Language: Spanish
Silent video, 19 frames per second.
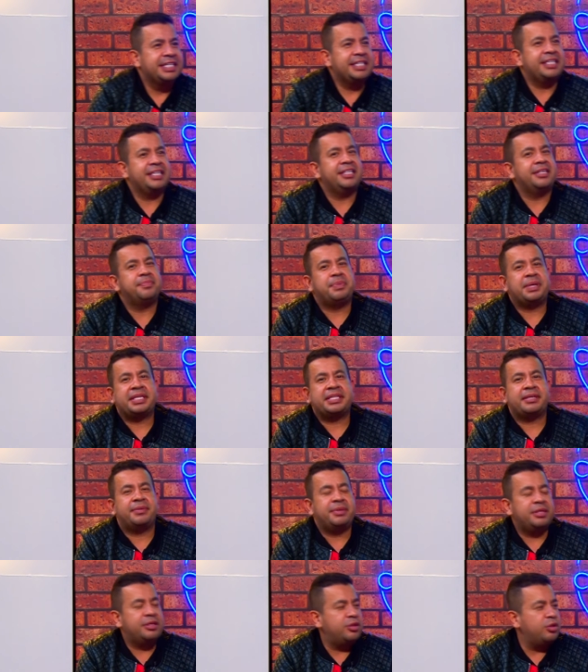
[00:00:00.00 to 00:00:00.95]
del
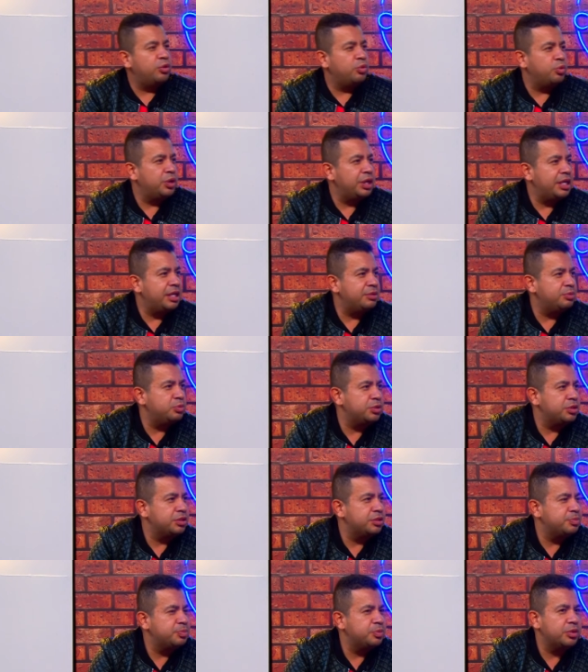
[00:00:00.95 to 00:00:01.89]
departamento de Huila, un
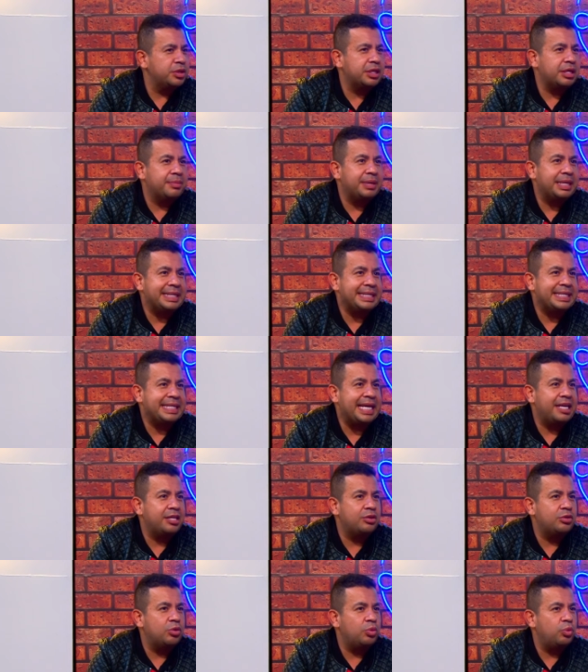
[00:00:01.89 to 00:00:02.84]
municipio que se llama
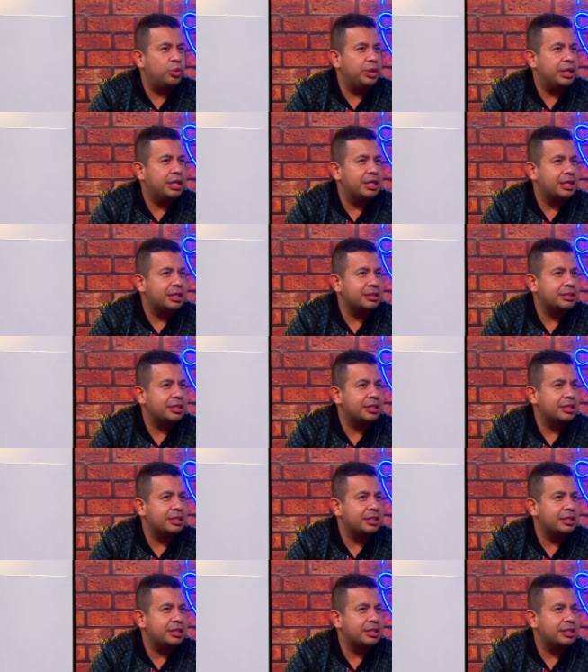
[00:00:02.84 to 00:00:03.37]
Tello Huila,